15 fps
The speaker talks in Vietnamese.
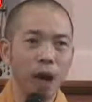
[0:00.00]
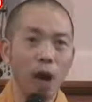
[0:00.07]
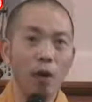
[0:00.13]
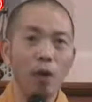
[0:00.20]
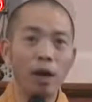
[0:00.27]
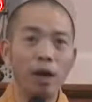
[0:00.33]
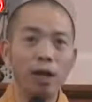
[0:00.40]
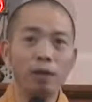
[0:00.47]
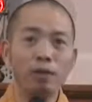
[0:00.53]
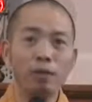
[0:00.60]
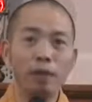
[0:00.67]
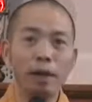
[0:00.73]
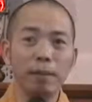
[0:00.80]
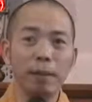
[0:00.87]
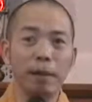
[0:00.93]
Hầu hết là
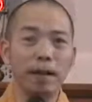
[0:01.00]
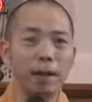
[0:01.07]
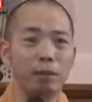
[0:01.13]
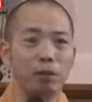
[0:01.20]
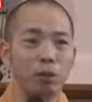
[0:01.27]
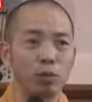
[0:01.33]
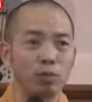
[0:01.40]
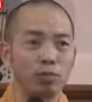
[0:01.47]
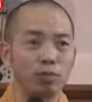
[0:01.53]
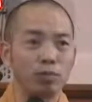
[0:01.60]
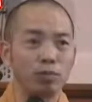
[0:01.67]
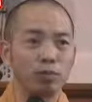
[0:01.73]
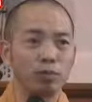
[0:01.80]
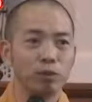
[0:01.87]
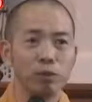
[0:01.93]
chúng ta bằng cảm xúc,
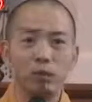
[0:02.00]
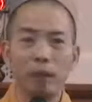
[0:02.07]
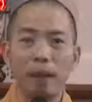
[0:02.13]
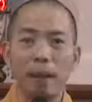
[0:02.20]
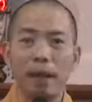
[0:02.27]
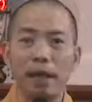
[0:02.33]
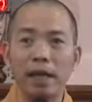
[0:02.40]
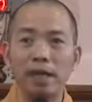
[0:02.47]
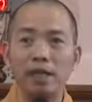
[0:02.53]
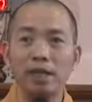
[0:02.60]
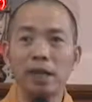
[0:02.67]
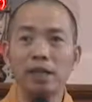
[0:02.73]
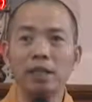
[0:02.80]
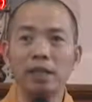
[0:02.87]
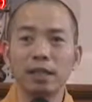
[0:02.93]
chúng ta bằng cái
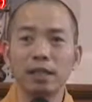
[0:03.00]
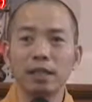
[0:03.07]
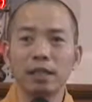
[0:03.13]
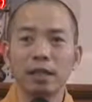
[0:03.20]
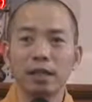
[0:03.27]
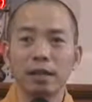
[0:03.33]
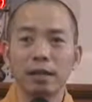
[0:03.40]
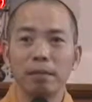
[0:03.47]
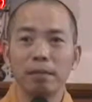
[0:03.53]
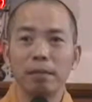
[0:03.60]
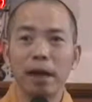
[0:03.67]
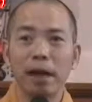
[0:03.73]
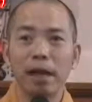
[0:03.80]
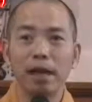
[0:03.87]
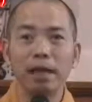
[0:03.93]
sở thích,
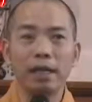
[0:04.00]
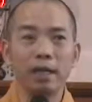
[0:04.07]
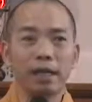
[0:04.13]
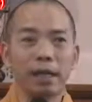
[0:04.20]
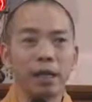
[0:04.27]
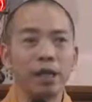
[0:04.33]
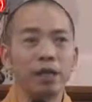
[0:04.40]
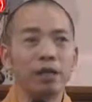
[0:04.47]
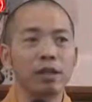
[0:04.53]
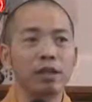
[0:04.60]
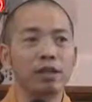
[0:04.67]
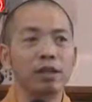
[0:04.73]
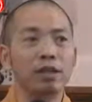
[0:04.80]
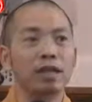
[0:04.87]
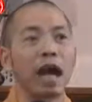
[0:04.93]
bằng cái cái ý
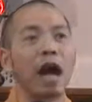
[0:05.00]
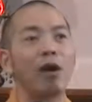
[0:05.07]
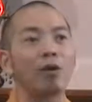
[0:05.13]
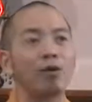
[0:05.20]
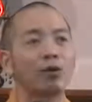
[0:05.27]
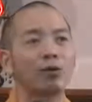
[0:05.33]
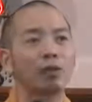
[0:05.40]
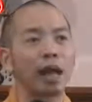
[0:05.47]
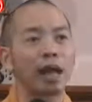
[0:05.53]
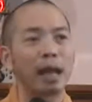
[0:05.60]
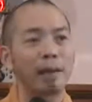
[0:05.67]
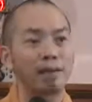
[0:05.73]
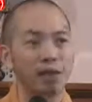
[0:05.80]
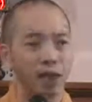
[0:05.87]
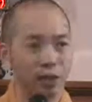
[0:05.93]
thức thứ sáu của chúng ta
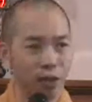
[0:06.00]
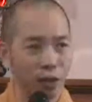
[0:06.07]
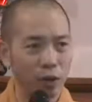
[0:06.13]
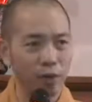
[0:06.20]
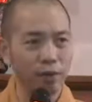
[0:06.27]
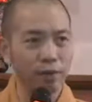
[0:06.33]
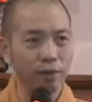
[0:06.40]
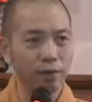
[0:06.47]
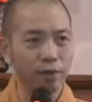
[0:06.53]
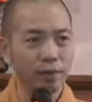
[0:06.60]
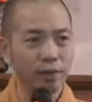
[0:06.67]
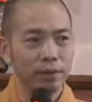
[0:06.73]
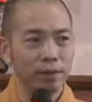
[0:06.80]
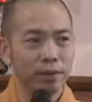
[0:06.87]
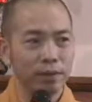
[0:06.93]
làm việc thôi.
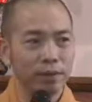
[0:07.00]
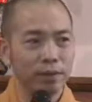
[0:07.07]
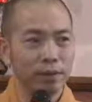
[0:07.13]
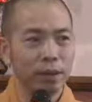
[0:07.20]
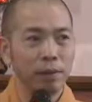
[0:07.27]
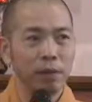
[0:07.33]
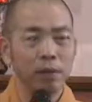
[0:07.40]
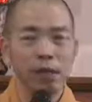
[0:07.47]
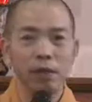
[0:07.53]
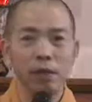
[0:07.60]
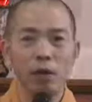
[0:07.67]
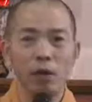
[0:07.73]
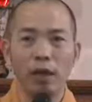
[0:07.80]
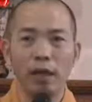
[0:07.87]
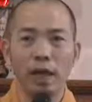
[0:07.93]
Nhưng mà cái
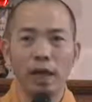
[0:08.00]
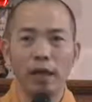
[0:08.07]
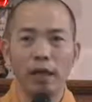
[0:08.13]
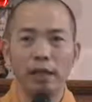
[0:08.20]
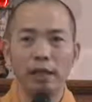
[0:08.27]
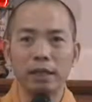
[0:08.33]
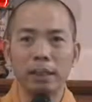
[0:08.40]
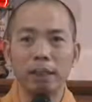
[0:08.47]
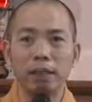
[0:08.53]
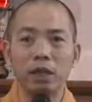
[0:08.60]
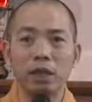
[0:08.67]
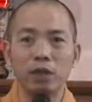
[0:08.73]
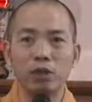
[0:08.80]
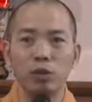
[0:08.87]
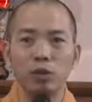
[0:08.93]
gọi là cái tâm
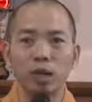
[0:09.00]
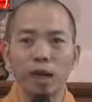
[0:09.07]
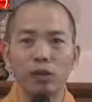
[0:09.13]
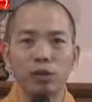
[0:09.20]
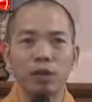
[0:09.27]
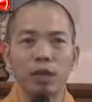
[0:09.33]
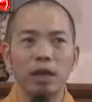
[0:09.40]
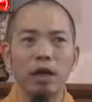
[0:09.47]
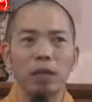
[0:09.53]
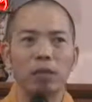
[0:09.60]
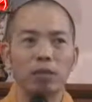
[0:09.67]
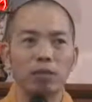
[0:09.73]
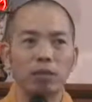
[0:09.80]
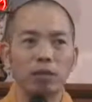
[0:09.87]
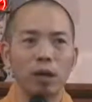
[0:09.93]
thức chúng ta, chúng ta không
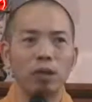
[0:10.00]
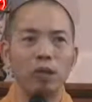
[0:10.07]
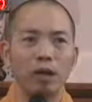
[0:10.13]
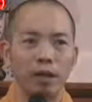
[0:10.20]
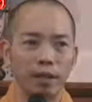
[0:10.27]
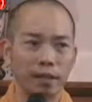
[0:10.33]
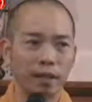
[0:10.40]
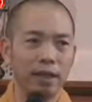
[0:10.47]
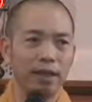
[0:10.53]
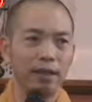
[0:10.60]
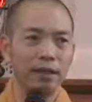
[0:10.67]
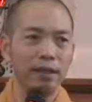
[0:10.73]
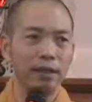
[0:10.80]
không để ý tới.